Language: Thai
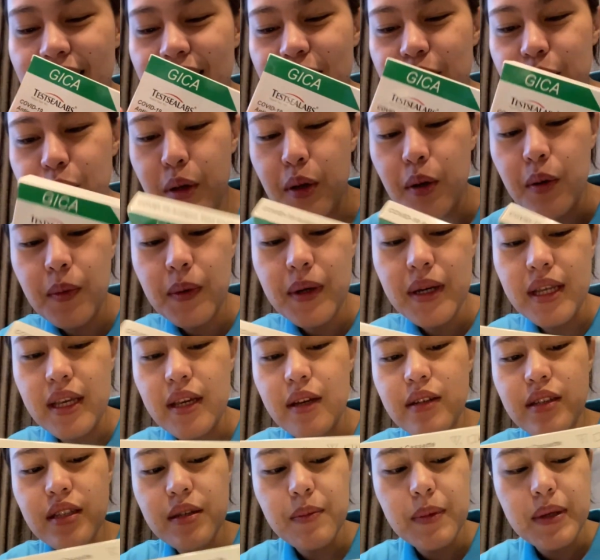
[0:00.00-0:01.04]
แล้วก็วันนี้
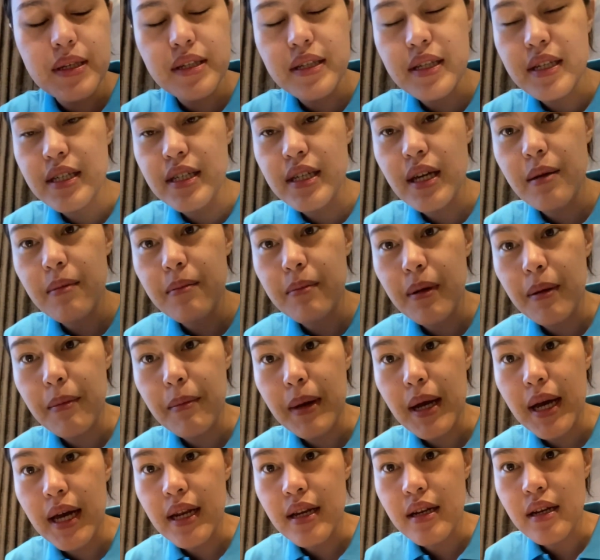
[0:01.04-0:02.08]
ก็จะเป็นเซสชั่นประ
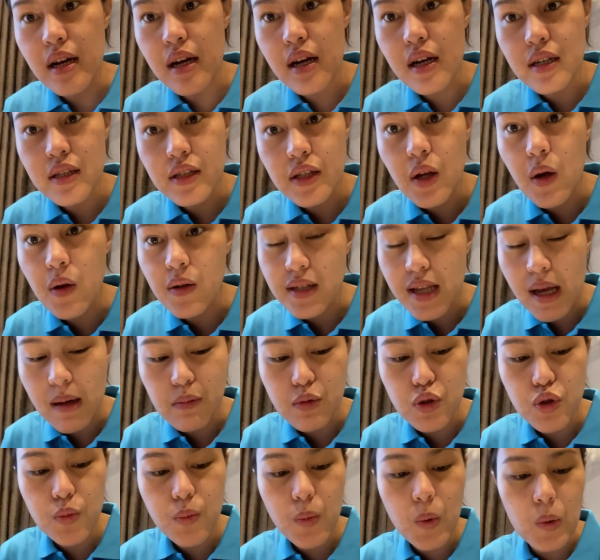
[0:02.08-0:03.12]
มาณ 2-3
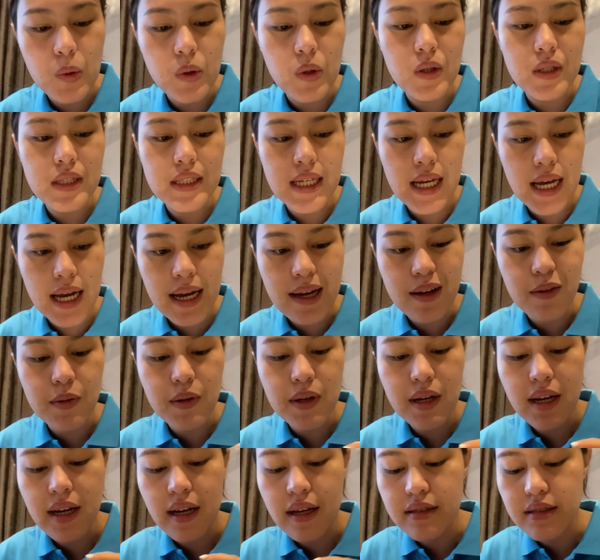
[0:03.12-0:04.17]
ชั่วโมงตอนเช้า
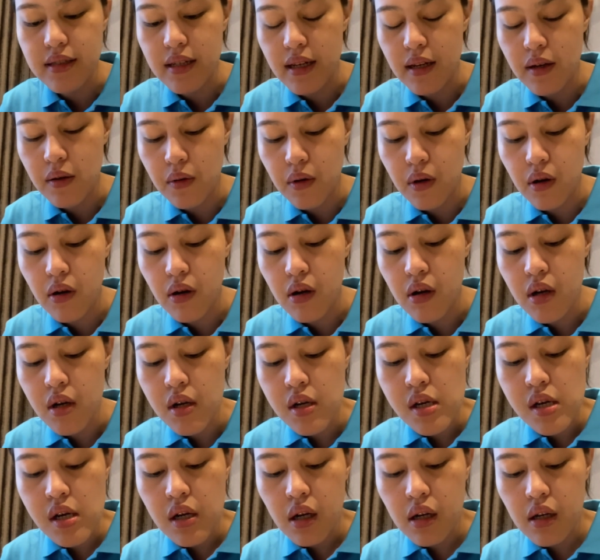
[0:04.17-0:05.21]
นะคะเสร็จแล้วก็
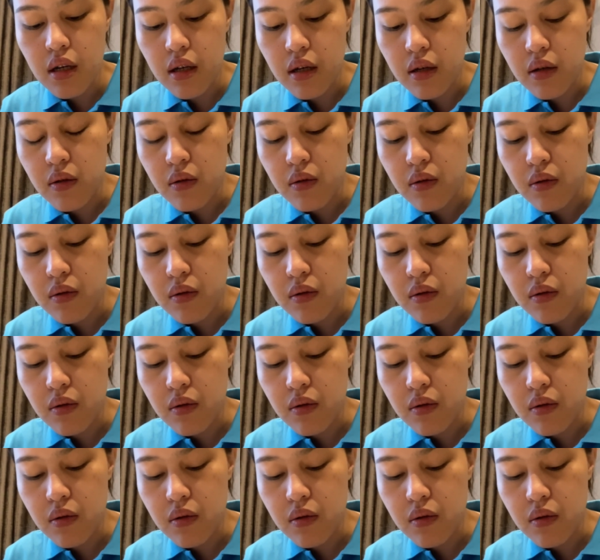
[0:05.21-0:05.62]
เดี๋ยว